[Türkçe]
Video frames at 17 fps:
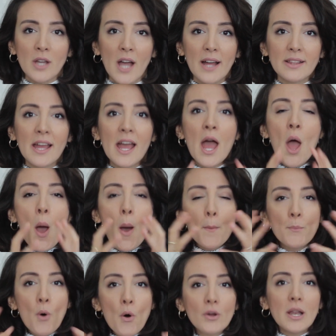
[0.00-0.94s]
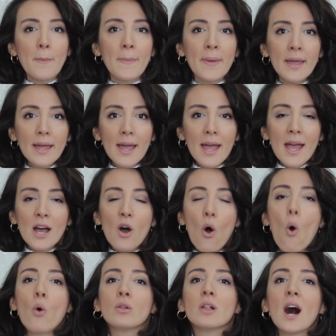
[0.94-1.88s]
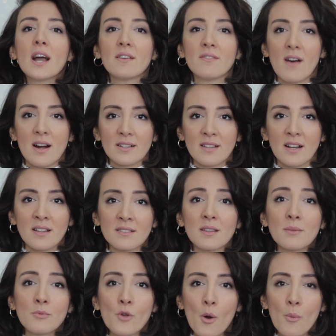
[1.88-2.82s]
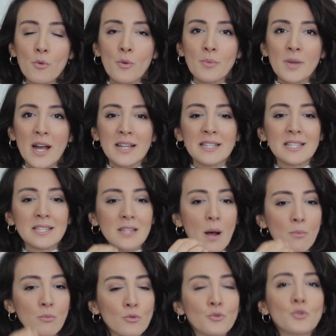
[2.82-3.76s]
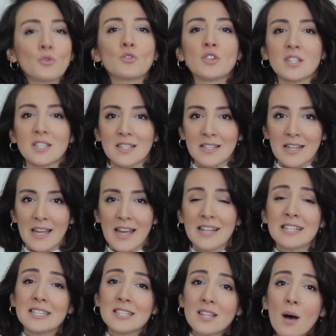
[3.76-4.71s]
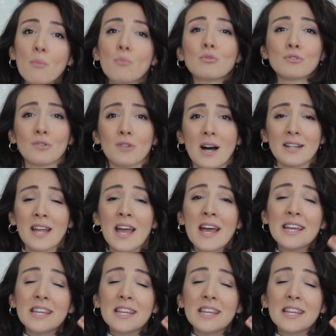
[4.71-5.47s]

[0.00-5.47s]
Yani böyle bir olay vardı anlatabiliyor muyum? Yani İstanbul Türkçesi diye. İstanbullular